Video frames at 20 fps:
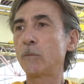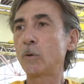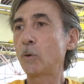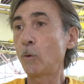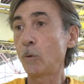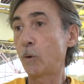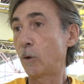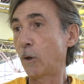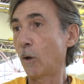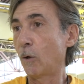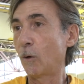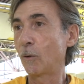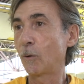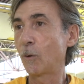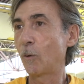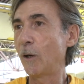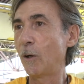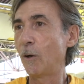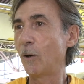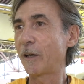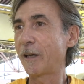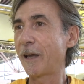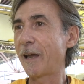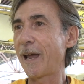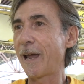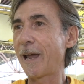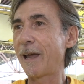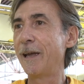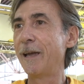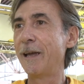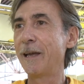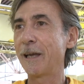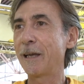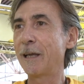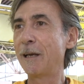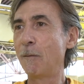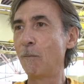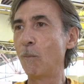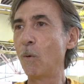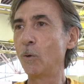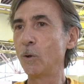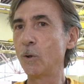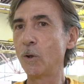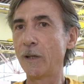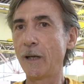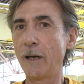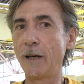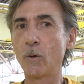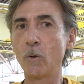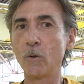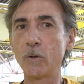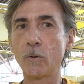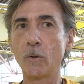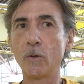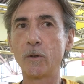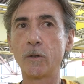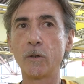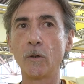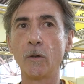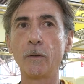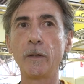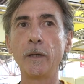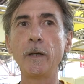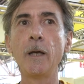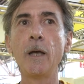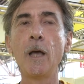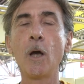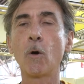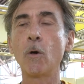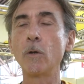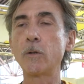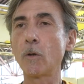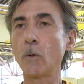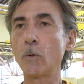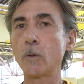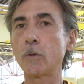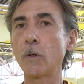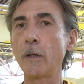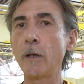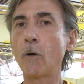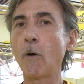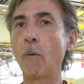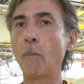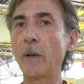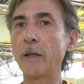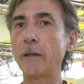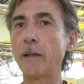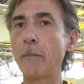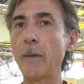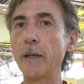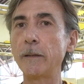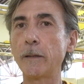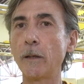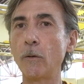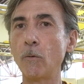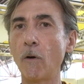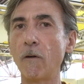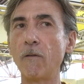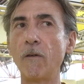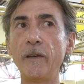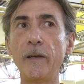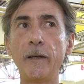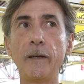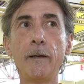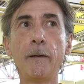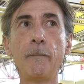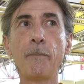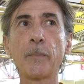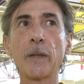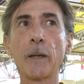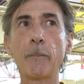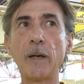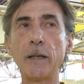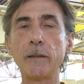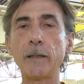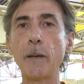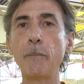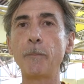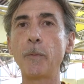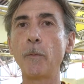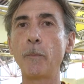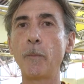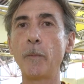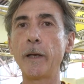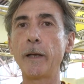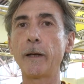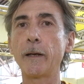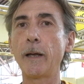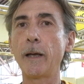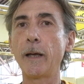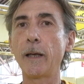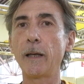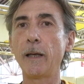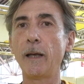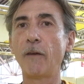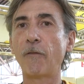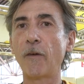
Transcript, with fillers: tutto quello che è il mondo delle costruzioni, con soluzioni completamente nuove per esempio per il